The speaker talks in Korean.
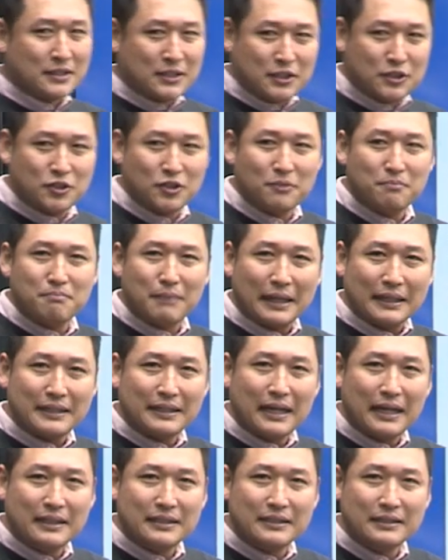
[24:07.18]
직접
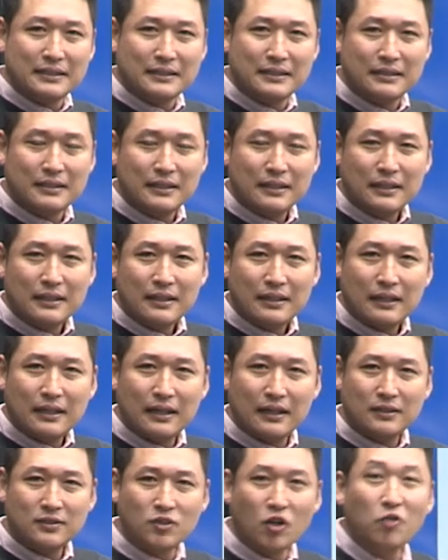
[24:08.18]
만나는
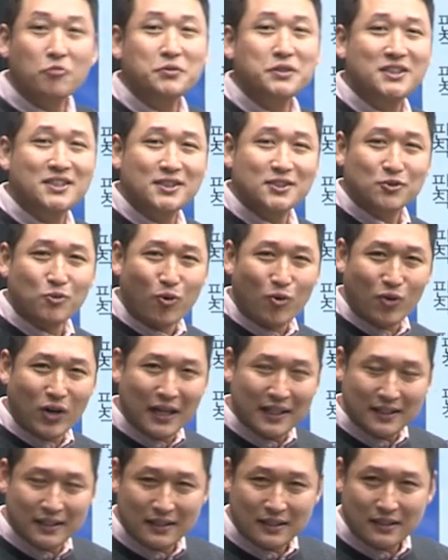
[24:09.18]
어, 서비스
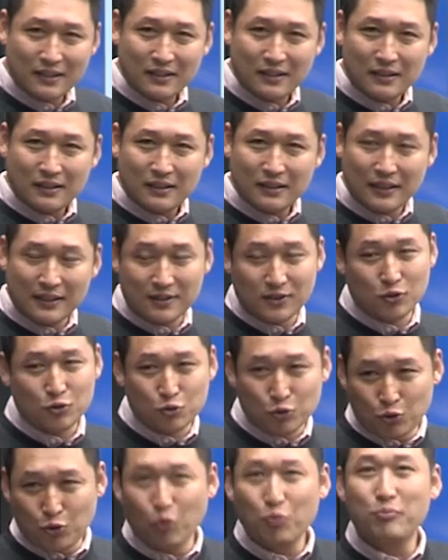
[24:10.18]
공간, 예를 들어
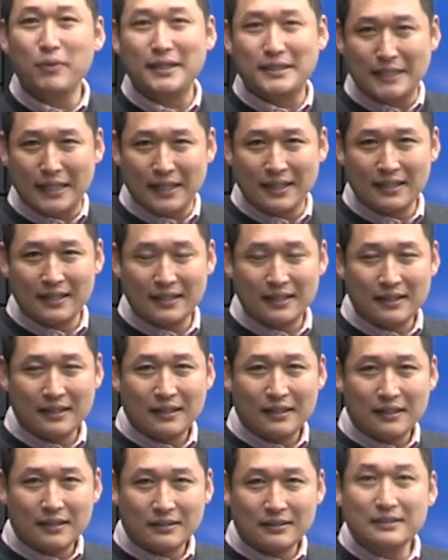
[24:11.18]
유통 매장을
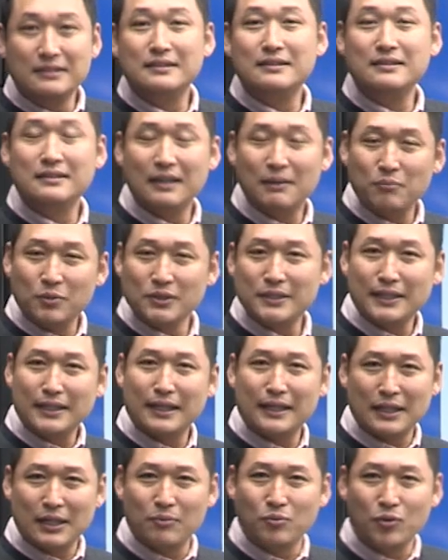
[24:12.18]
한번
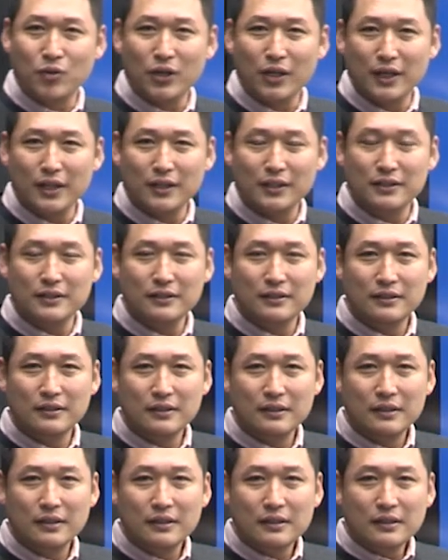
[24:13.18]
생각해 볼게요.
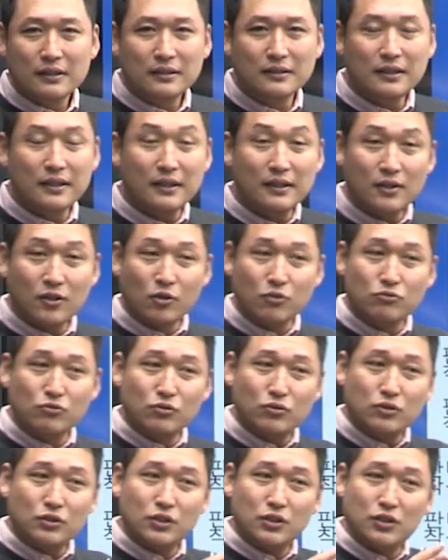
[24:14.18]
근데
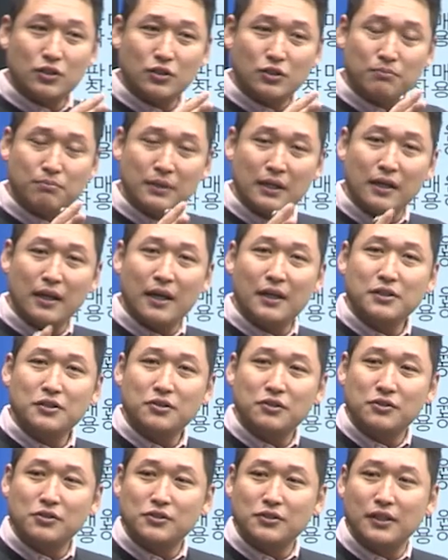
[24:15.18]
결국 이
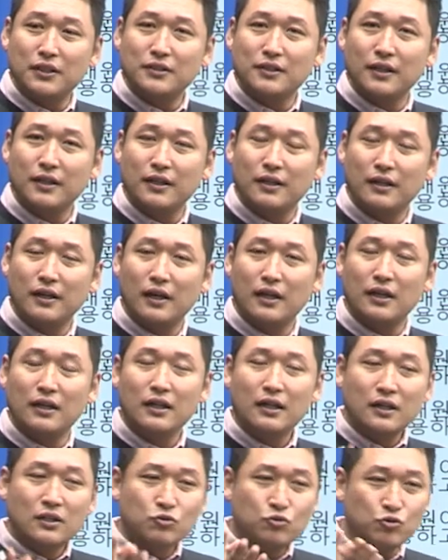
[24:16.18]
밀레니얼 세대가
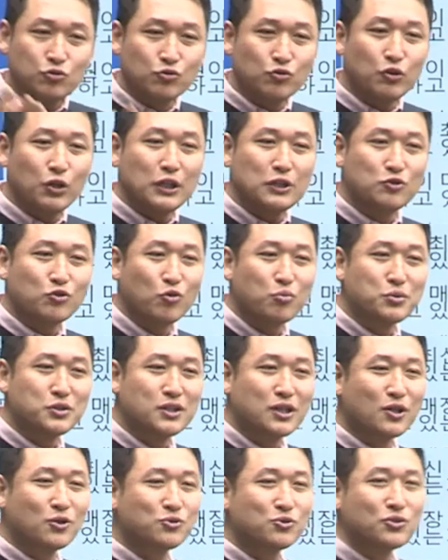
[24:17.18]
중요한
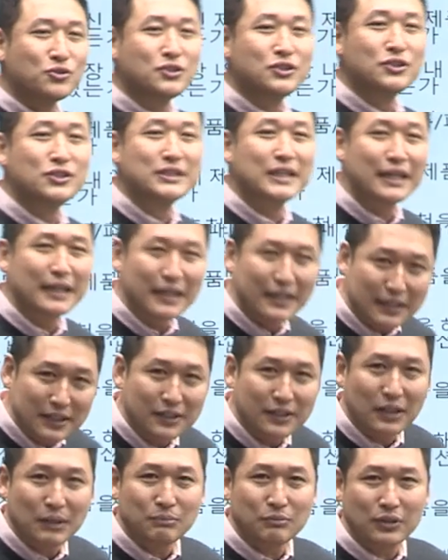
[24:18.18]
소비자로서 등장했기
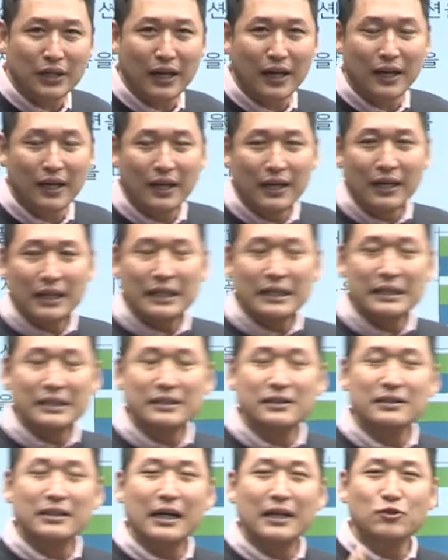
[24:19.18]
때문에
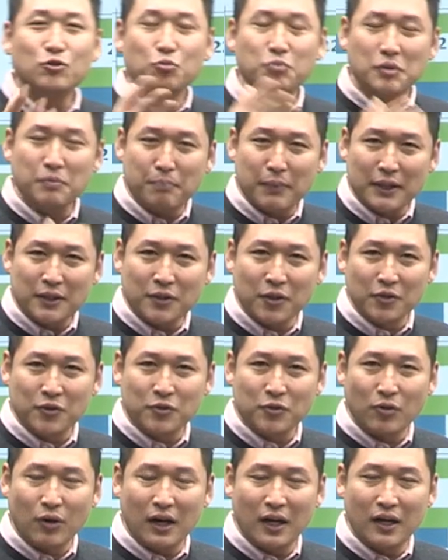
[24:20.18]
이들의 소비
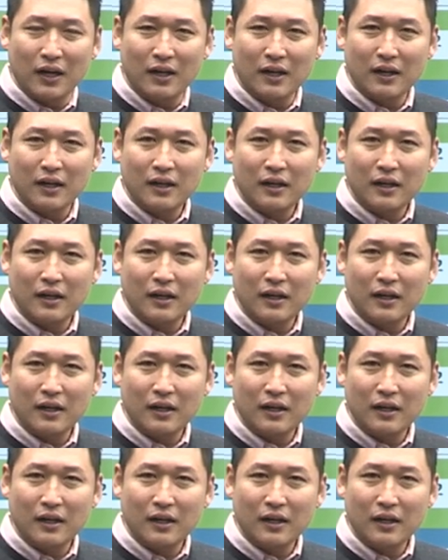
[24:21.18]
패턴과